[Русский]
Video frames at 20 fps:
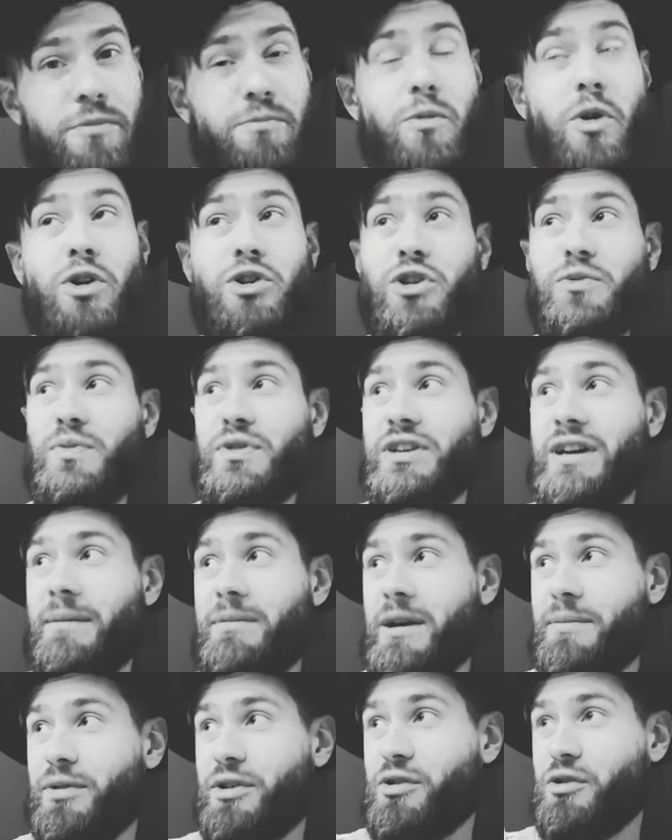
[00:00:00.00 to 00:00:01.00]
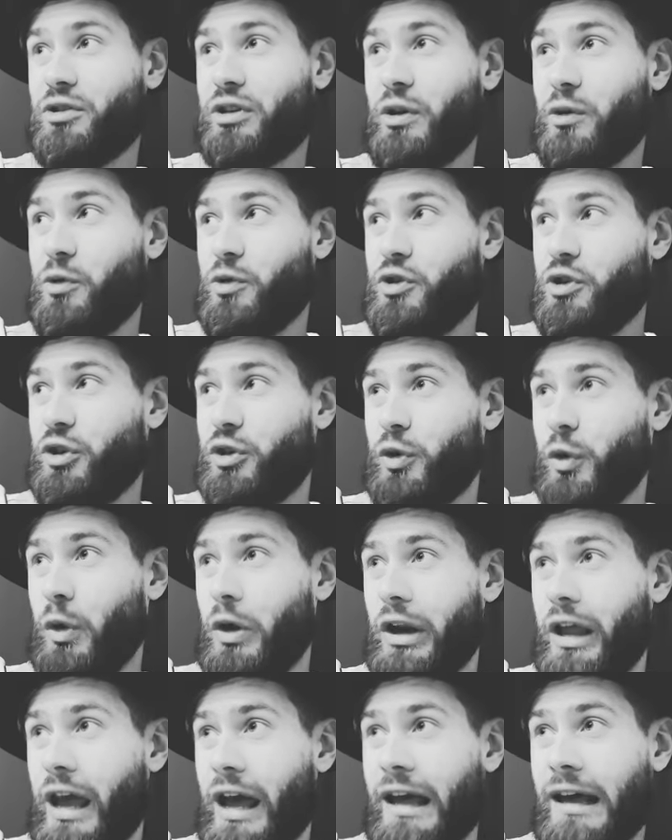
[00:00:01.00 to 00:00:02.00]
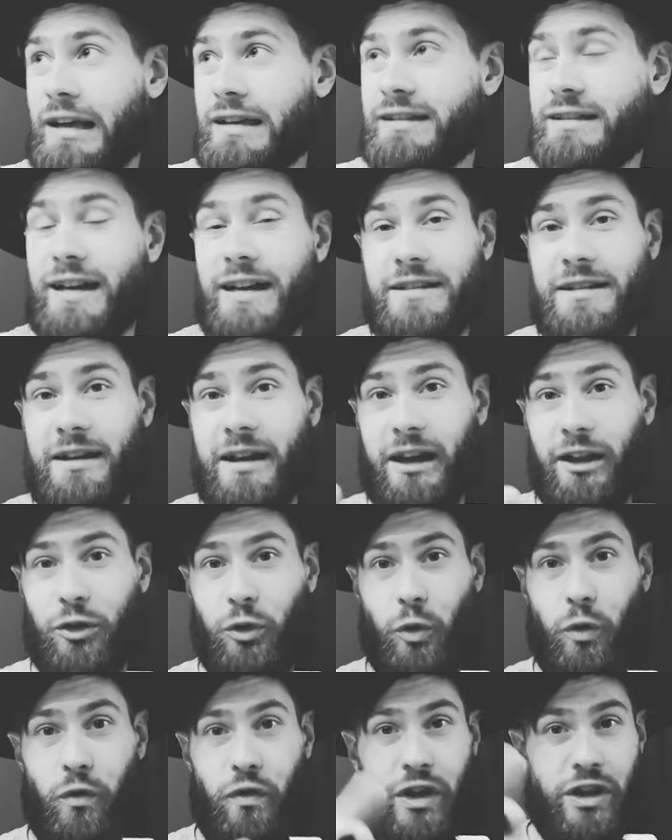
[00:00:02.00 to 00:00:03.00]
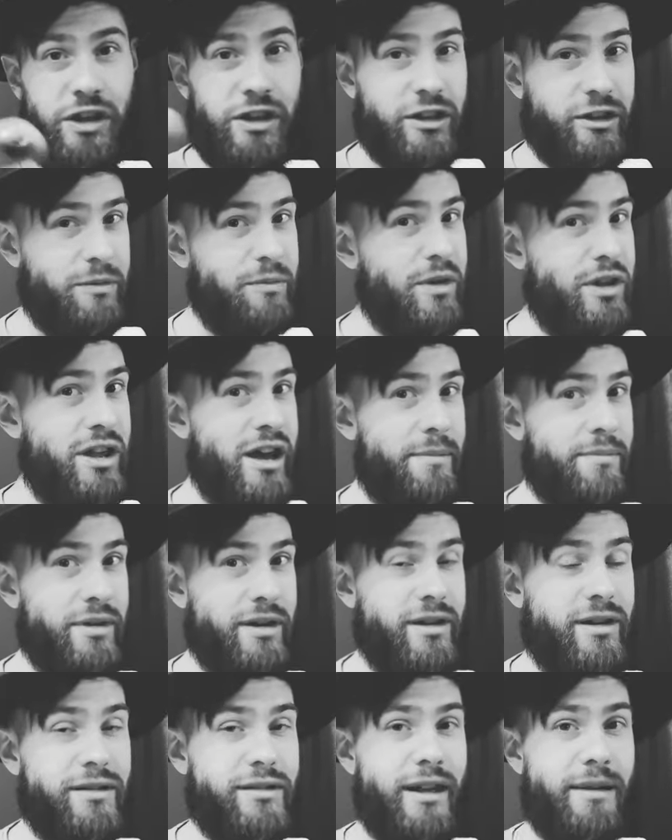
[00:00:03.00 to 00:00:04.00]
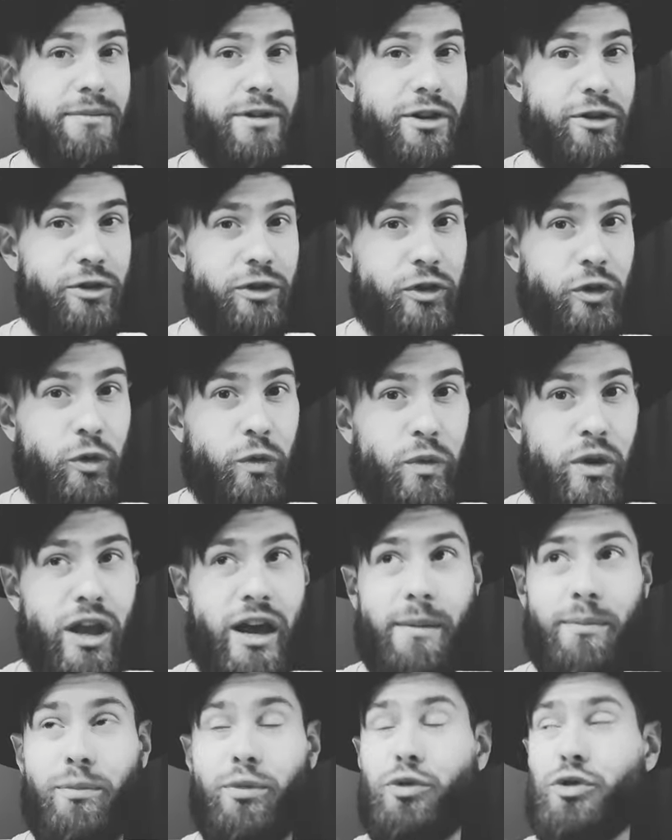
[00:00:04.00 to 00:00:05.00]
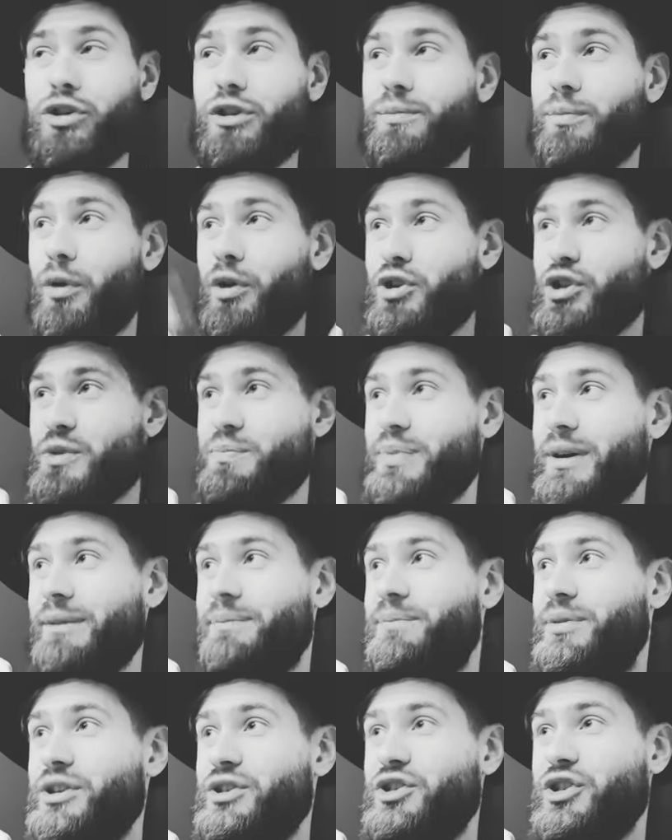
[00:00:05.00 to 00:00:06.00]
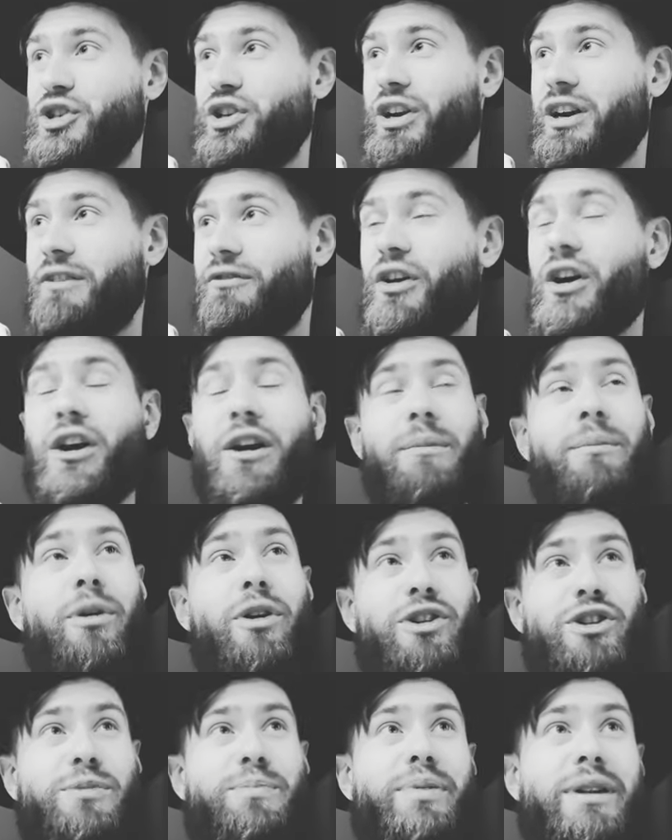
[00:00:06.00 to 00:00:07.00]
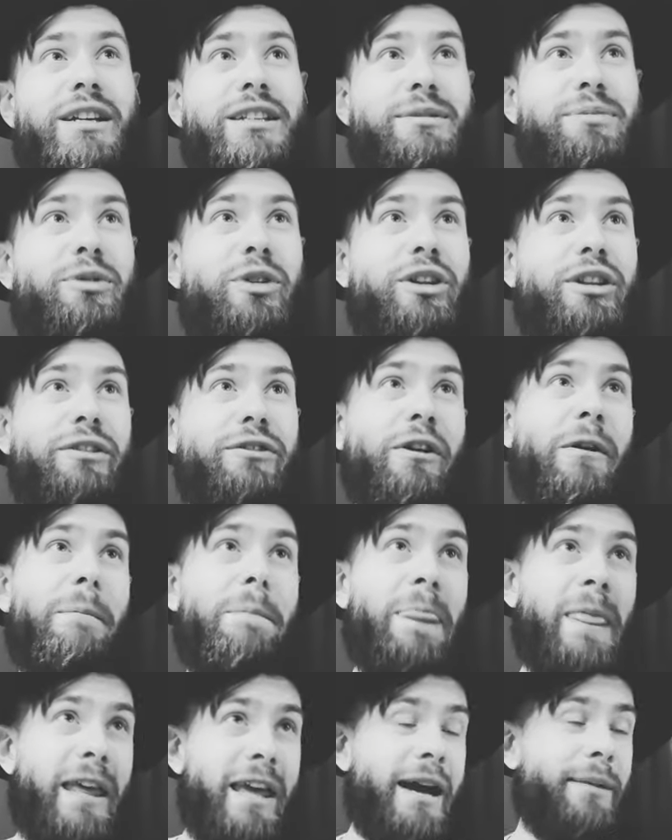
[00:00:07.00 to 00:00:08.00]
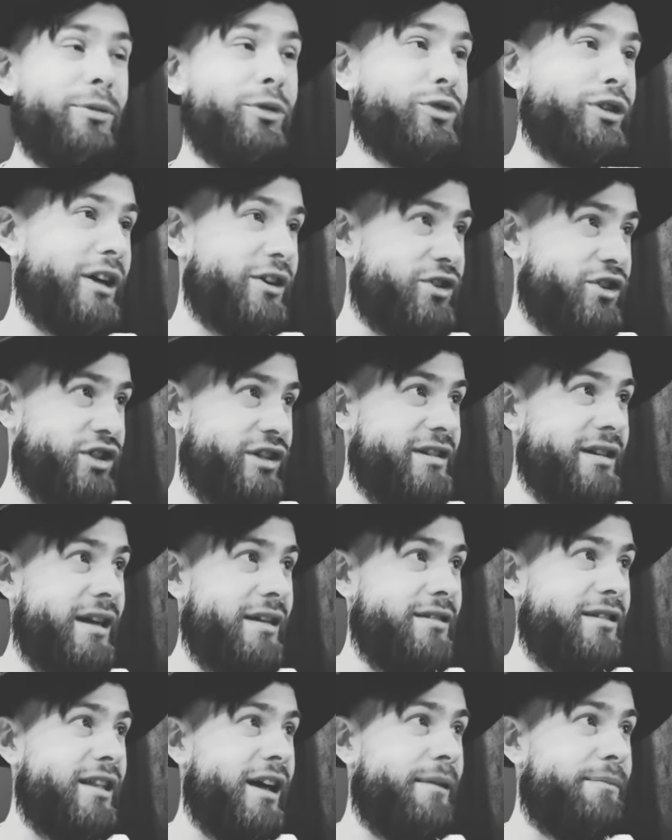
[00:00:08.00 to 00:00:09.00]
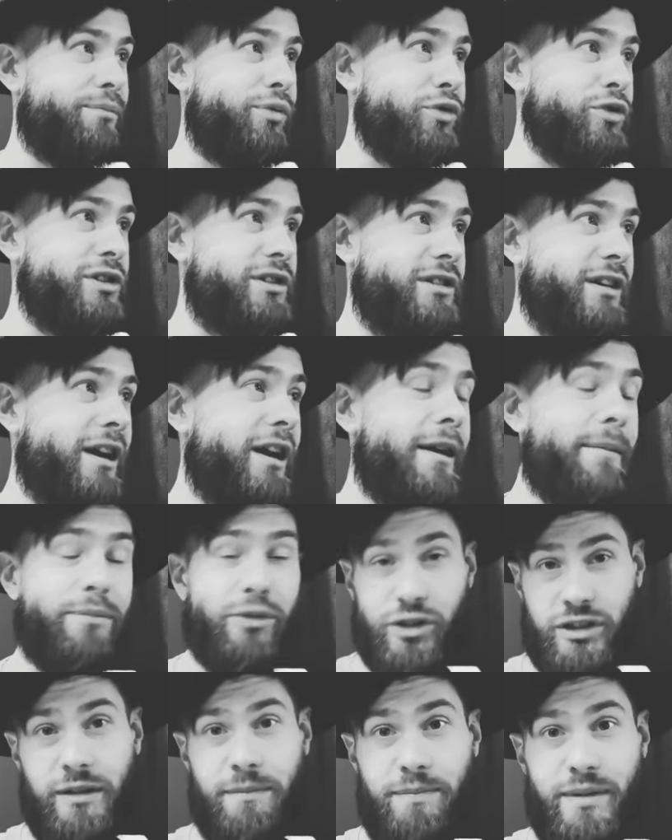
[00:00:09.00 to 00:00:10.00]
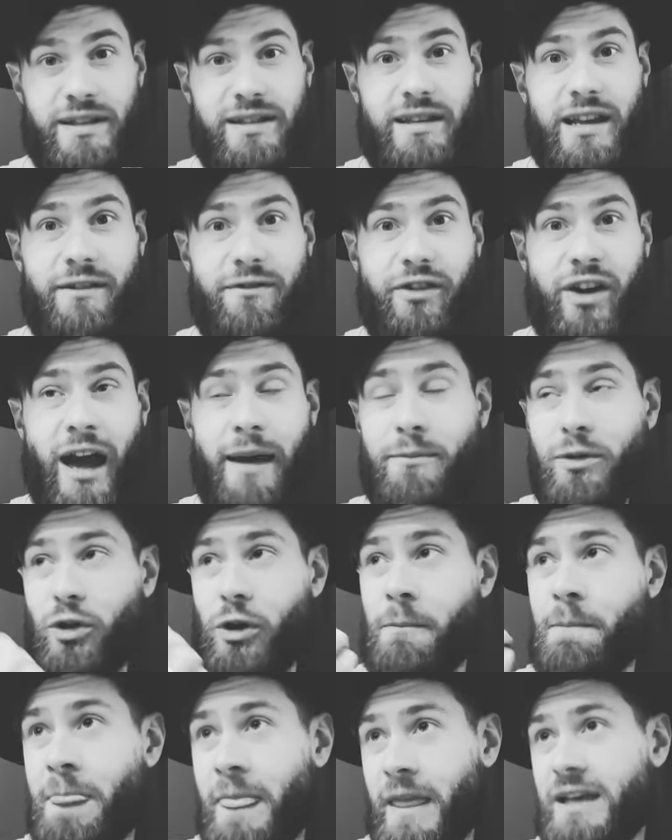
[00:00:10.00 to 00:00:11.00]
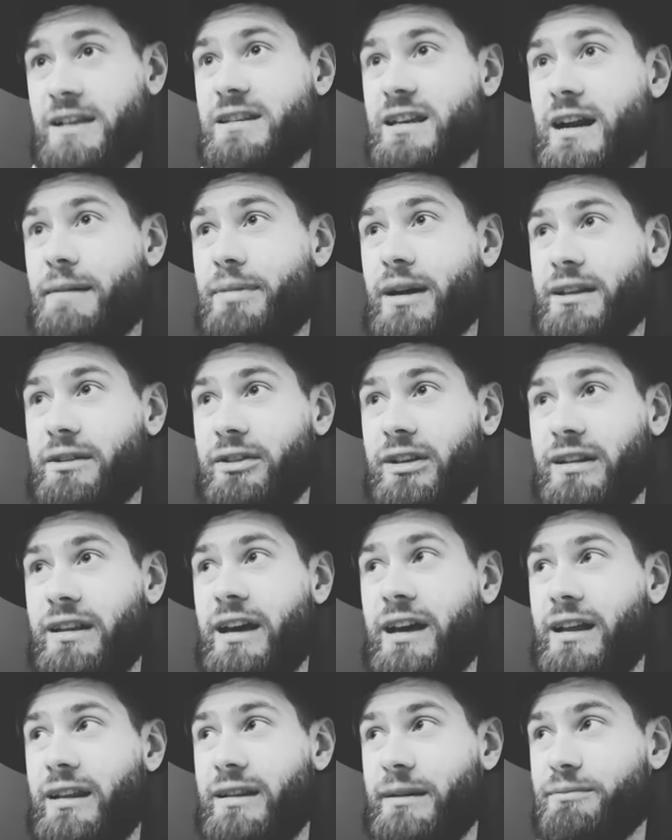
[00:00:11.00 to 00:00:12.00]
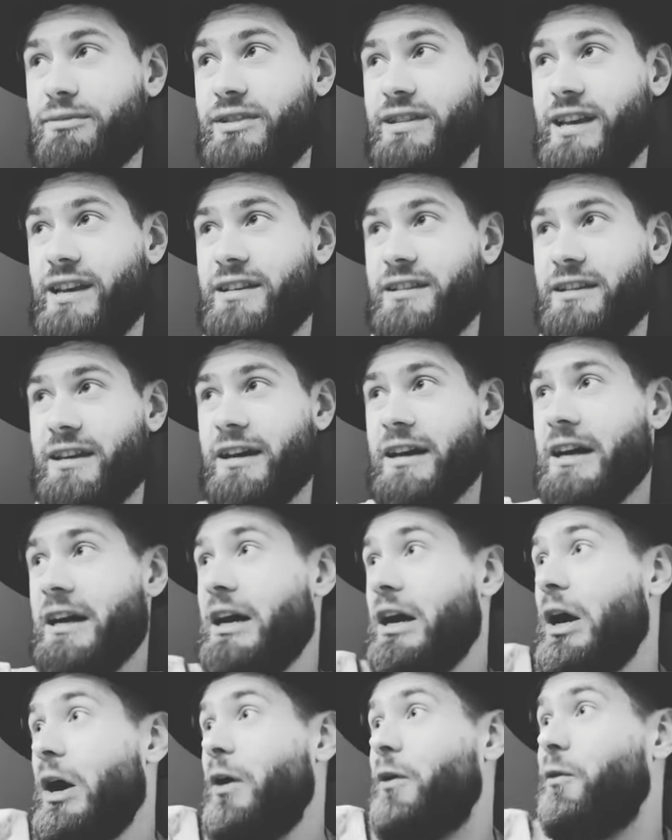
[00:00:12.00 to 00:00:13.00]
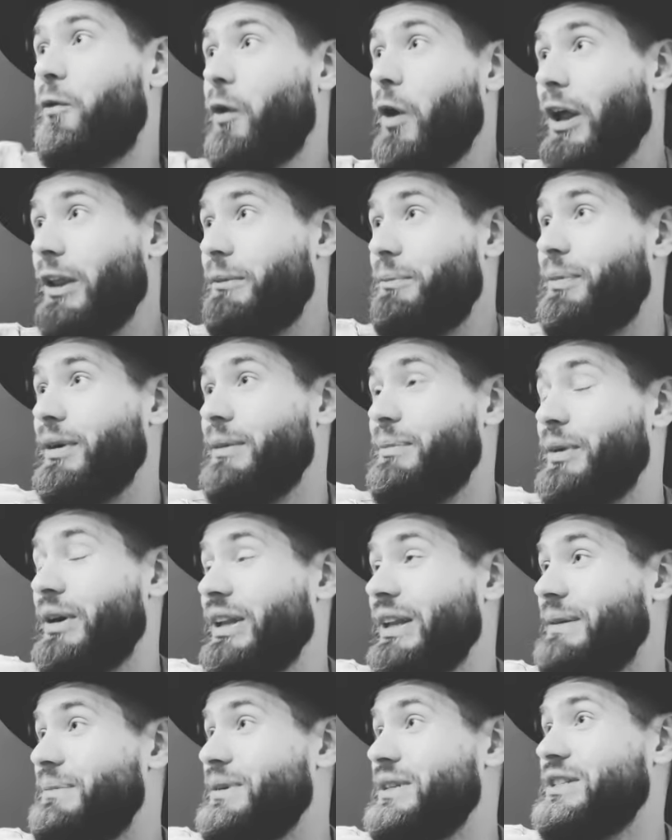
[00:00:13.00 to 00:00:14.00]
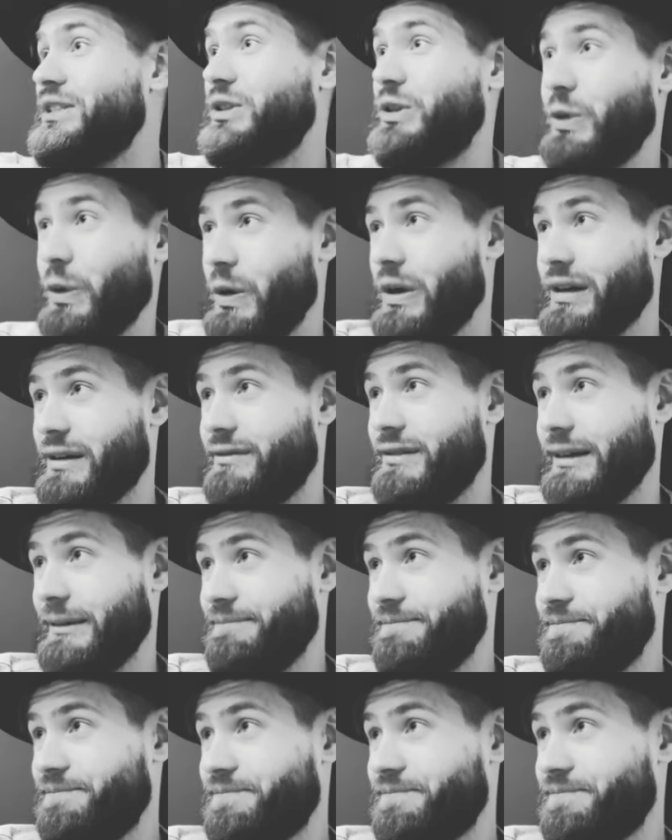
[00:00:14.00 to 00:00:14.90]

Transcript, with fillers: и, может быть, ко мне придет аудитория, Стасик это увидит, меня прорекламирует, у меня будет больше подписчиков, больше просмотров, и я буду также сидеть на бусте, просто пиздеть в камеру и зарабатывать на этом деньги. Вот бы было бы здорово!